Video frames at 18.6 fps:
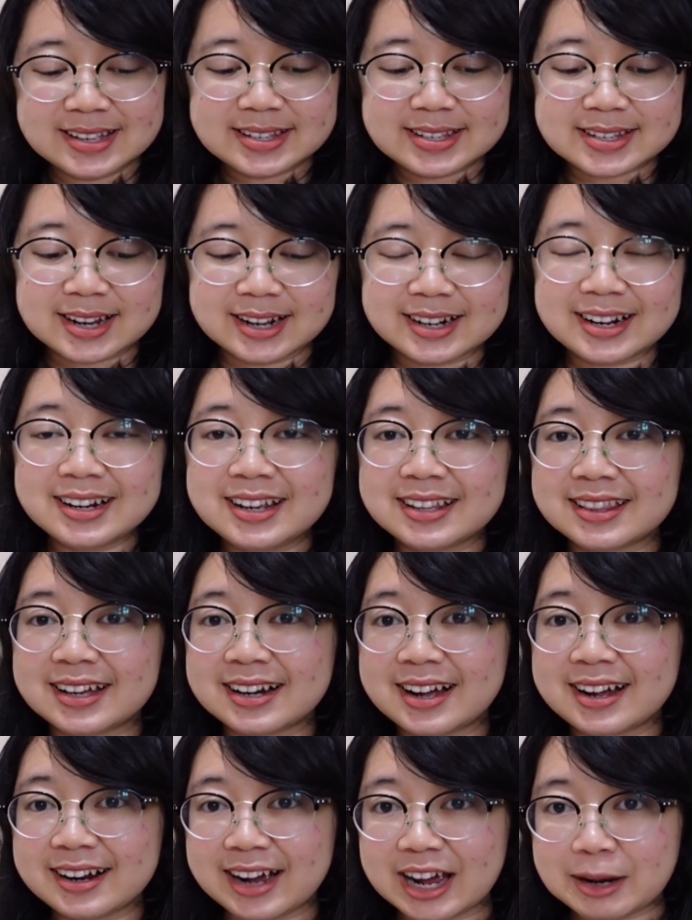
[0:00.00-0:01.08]
Sekarang kita
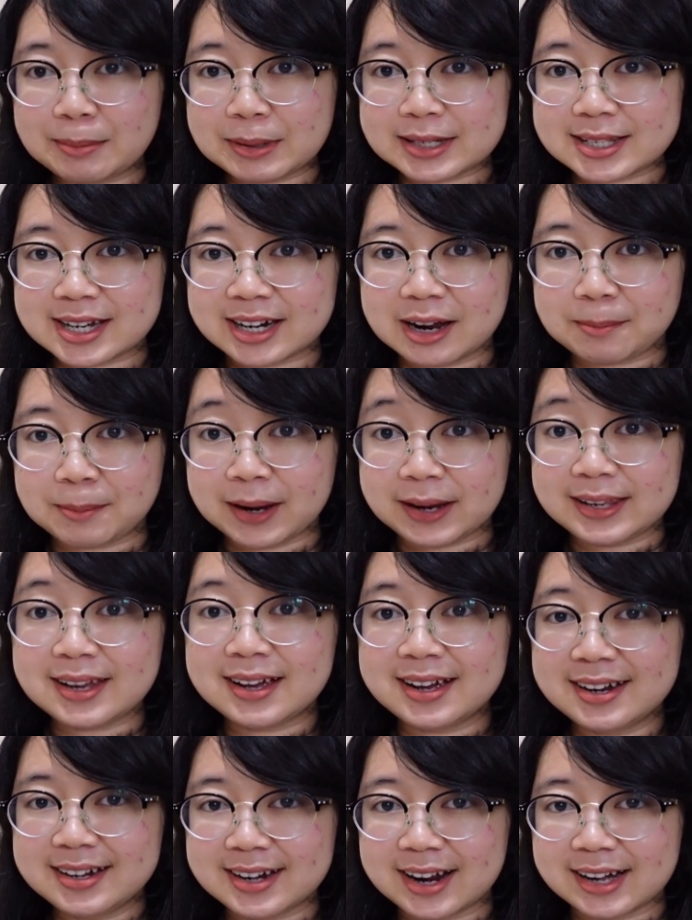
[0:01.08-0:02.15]
rangkai
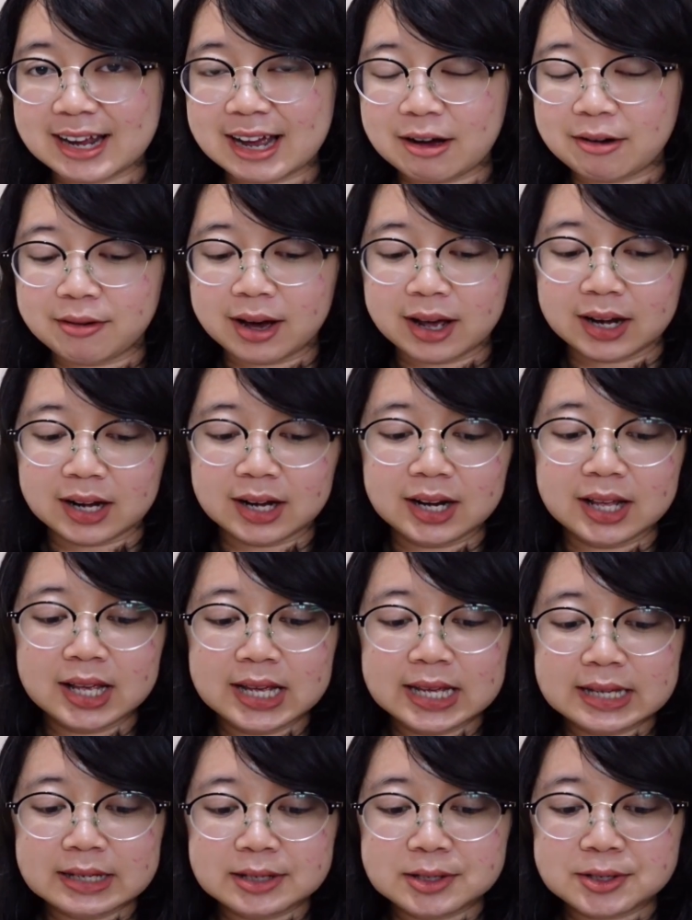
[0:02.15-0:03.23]
percakapannya dari awal.
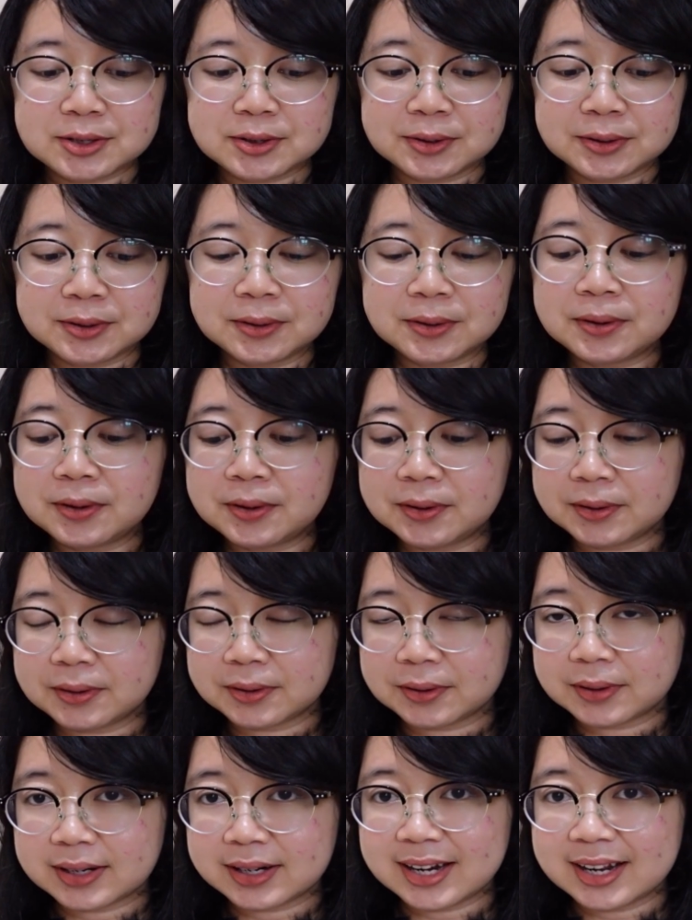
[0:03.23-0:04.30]
Sono
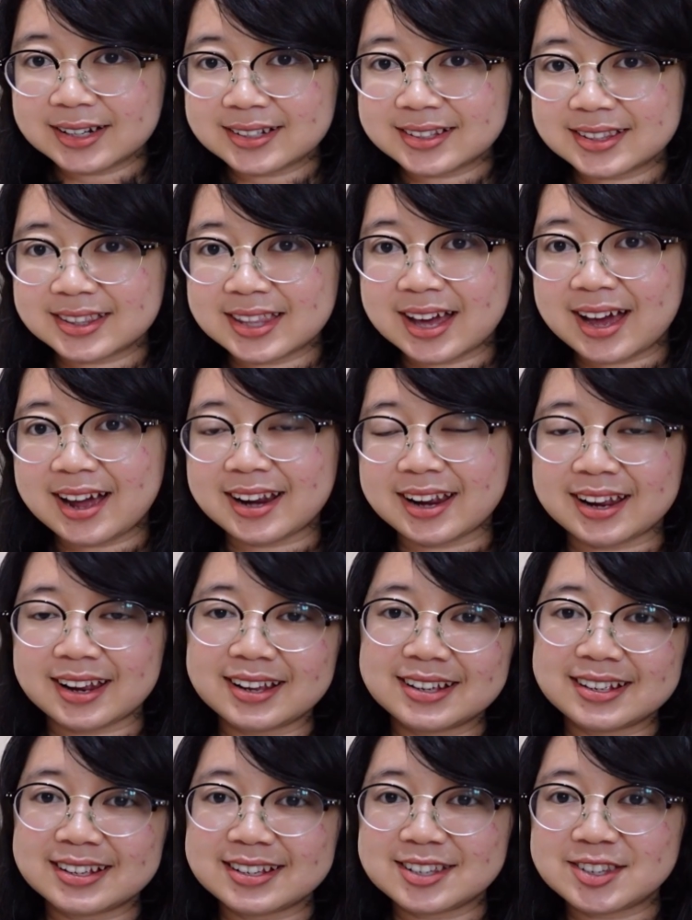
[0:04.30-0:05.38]
nektai
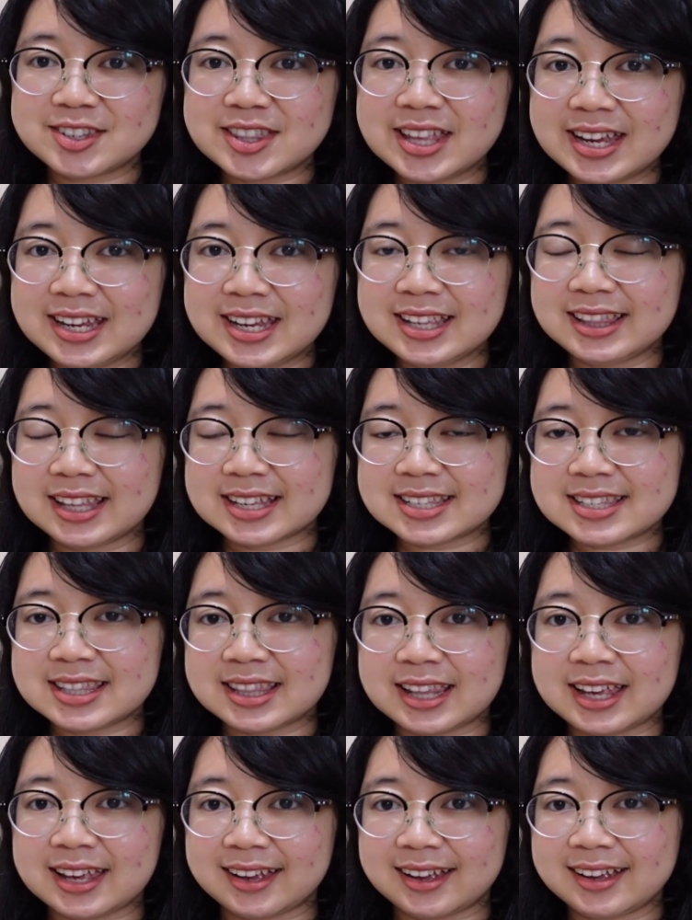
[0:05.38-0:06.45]
steki
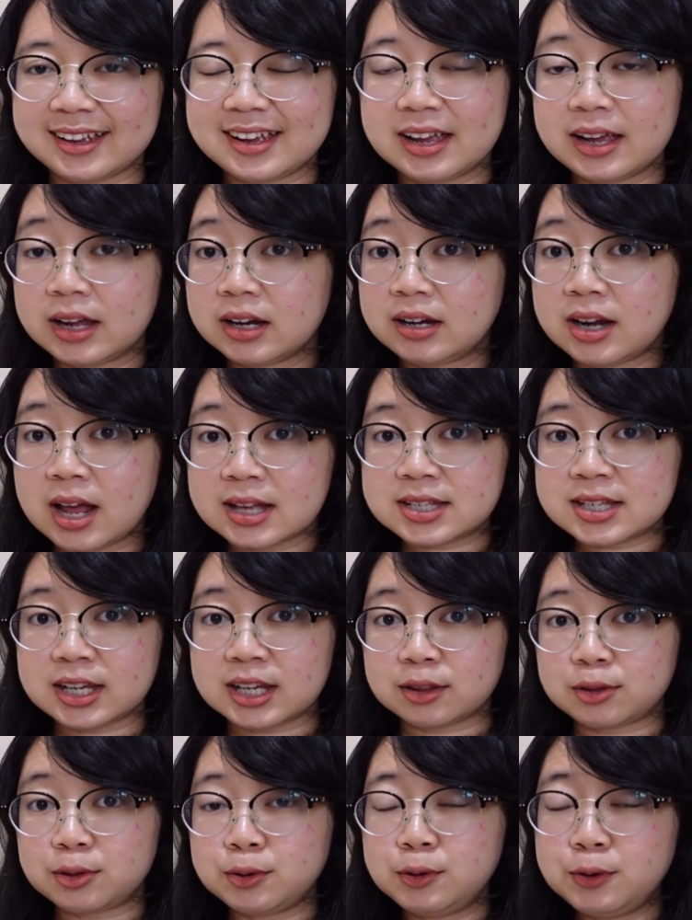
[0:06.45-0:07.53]
desne.
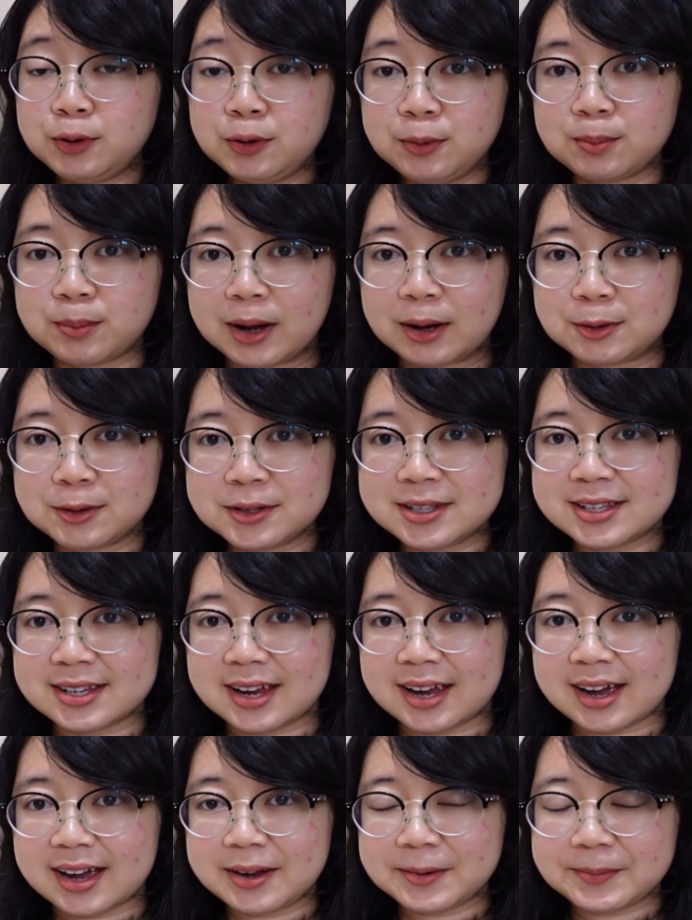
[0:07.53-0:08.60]
Dasi itu bagus
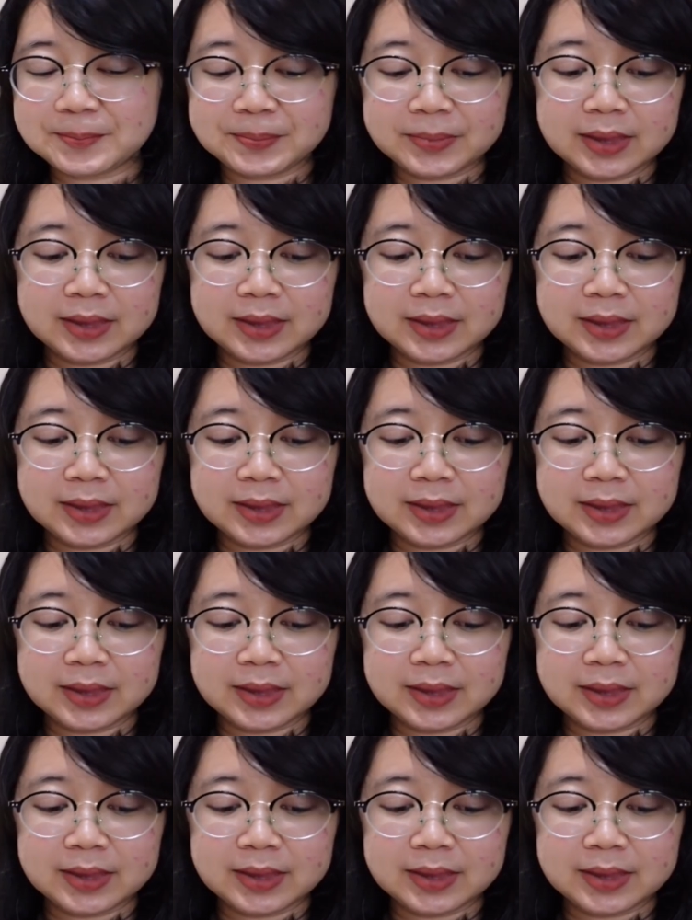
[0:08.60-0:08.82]
ya.